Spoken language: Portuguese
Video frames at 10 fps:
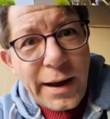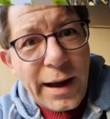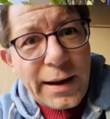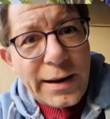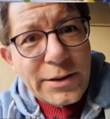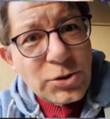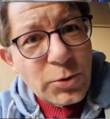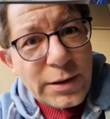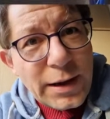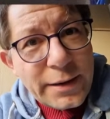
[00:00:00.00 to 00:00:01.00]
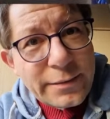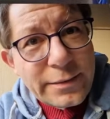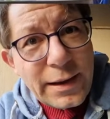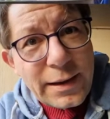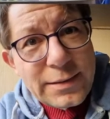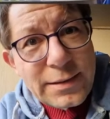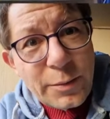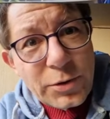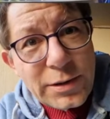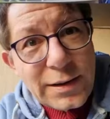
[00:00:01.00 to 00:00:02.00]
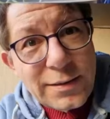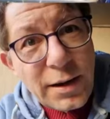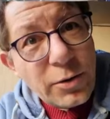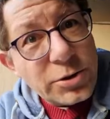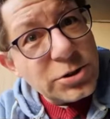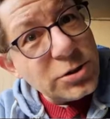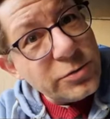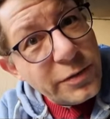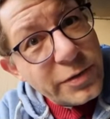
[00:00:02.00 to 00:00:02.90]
além de cuidar desta muda inicial, a gente não vai